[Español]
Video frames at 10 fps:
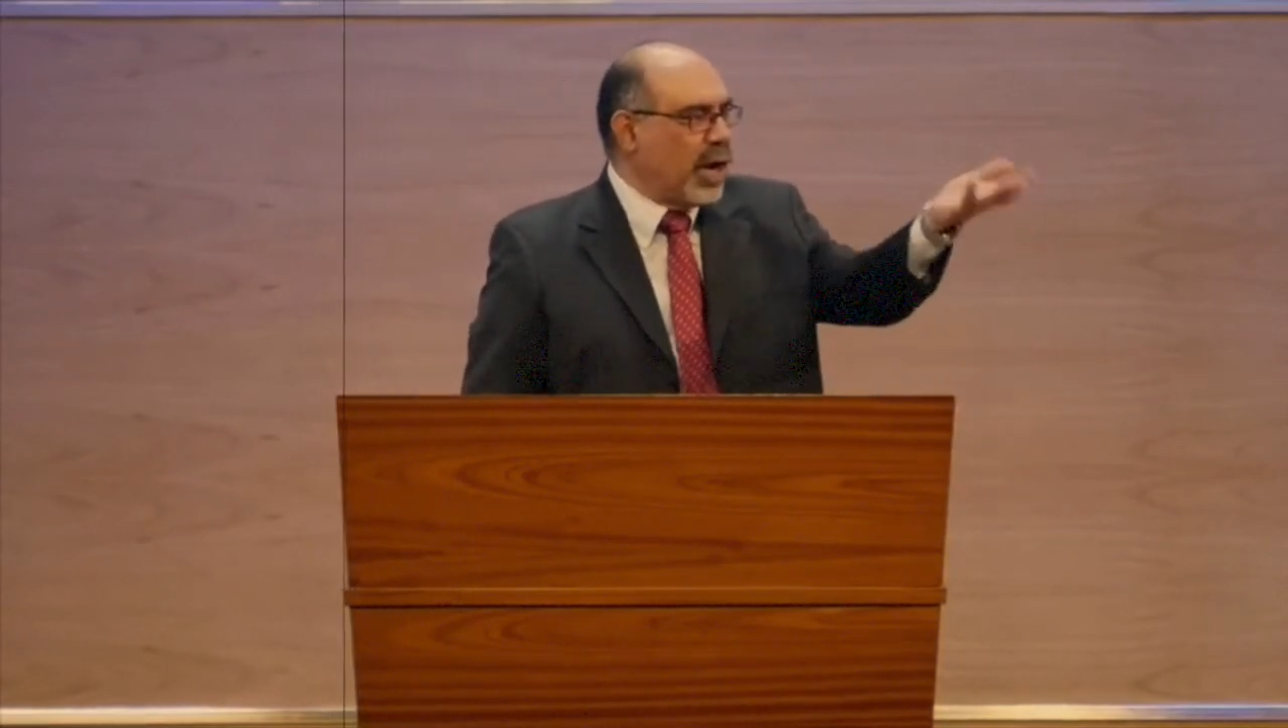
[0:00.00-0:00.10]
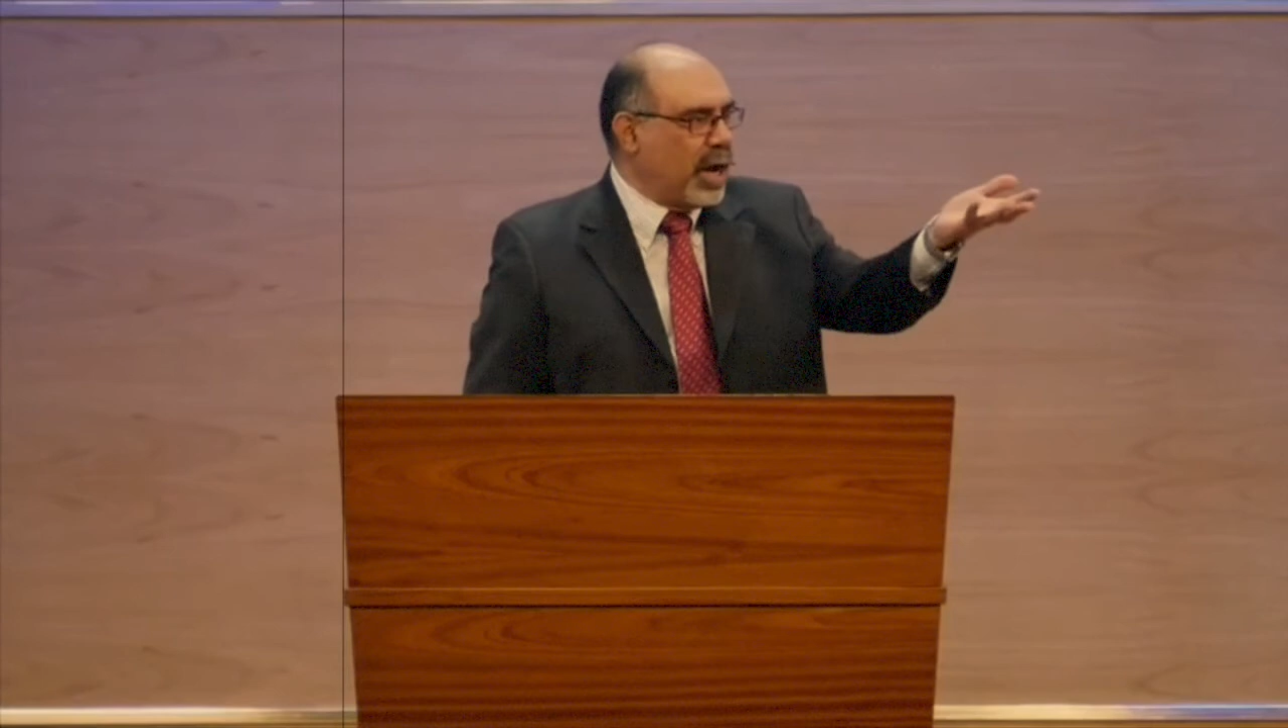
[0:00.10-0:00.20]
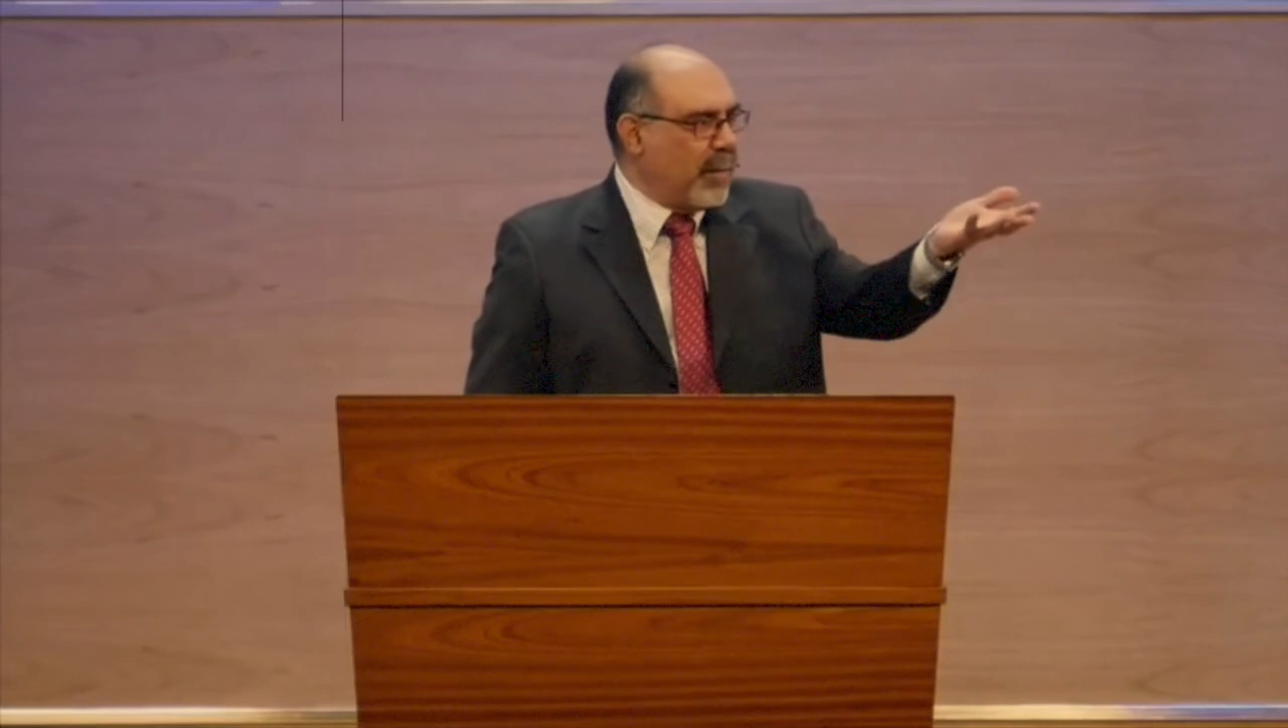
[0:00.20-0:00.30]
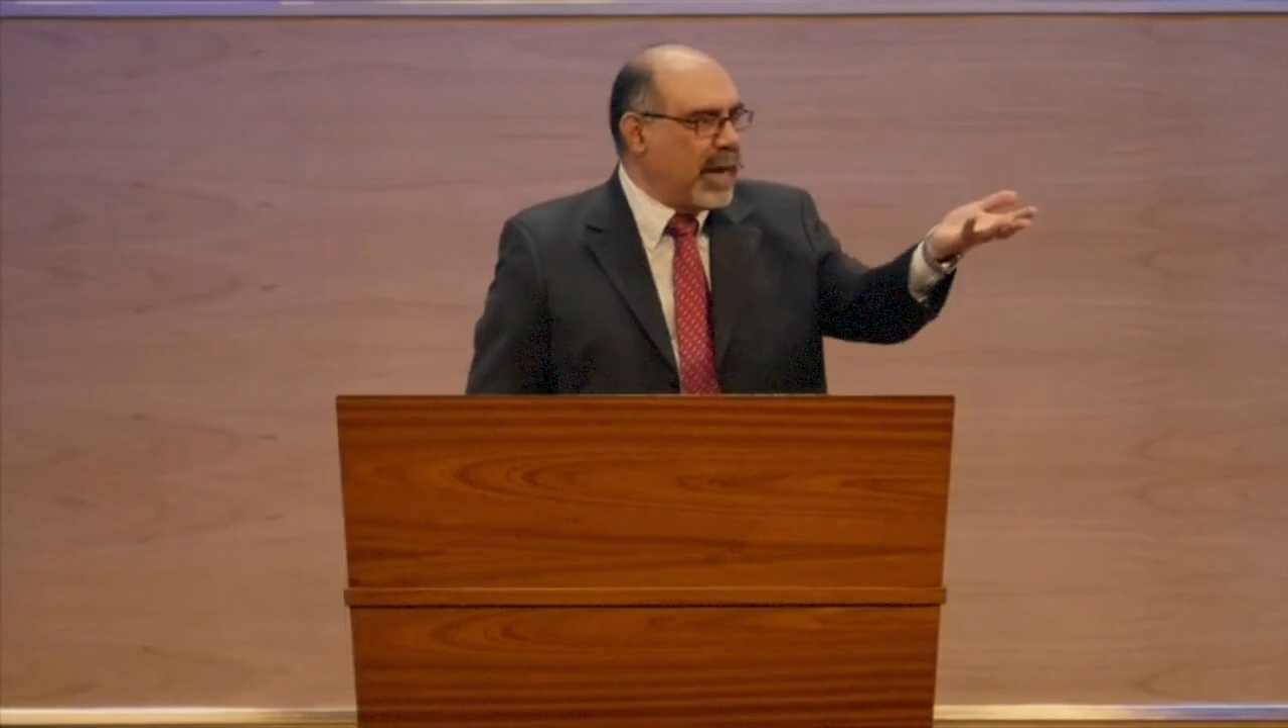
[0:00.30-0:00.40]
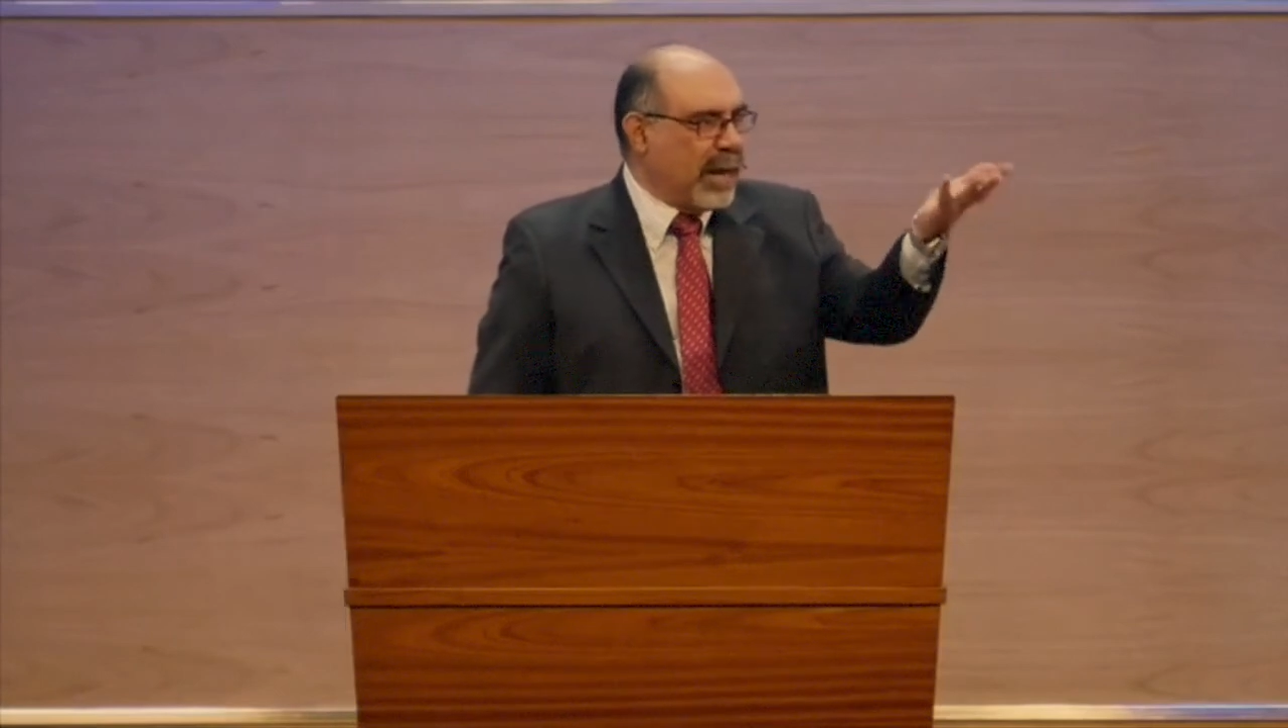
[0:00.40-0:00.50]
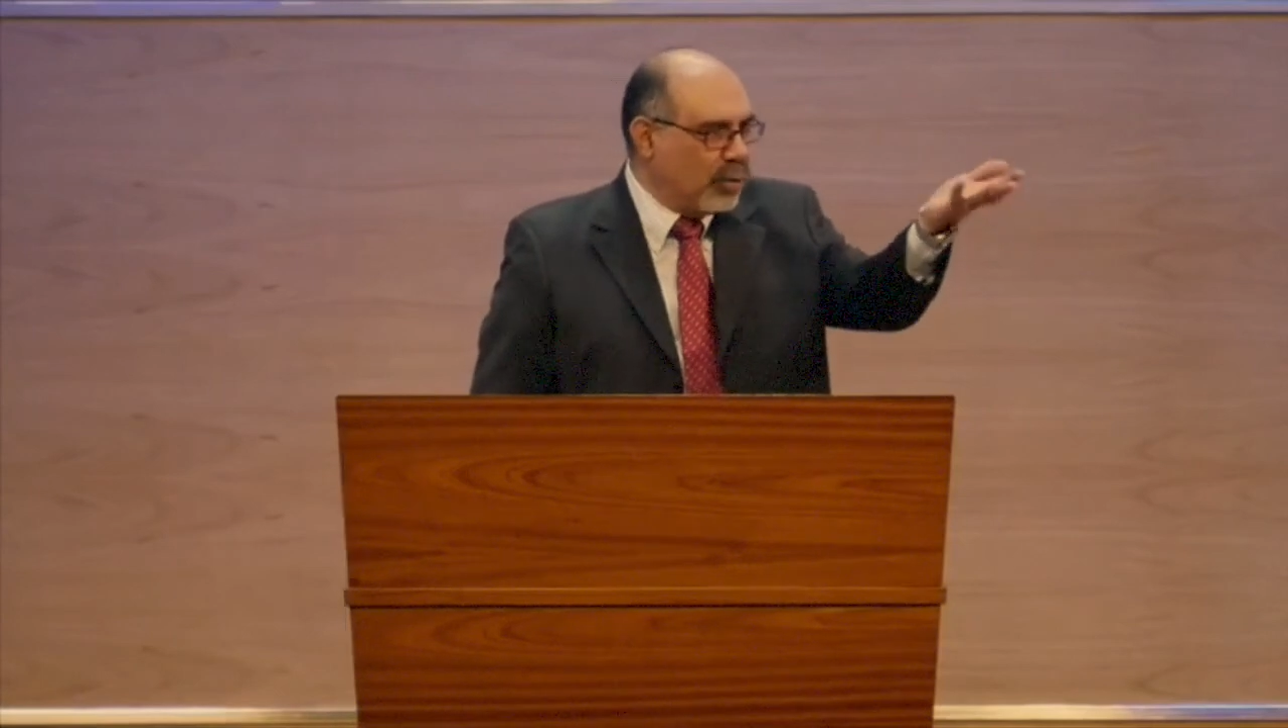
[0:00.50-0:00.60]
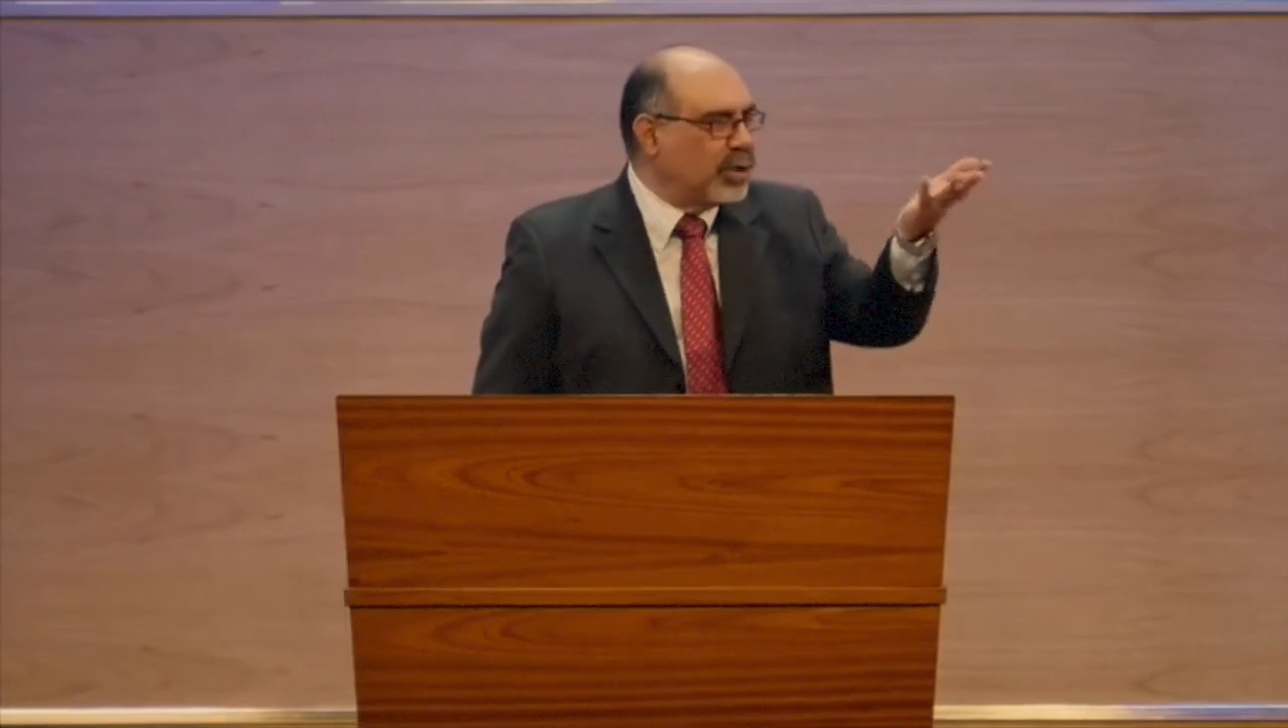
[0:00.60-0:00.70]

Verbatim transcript: dónde están tus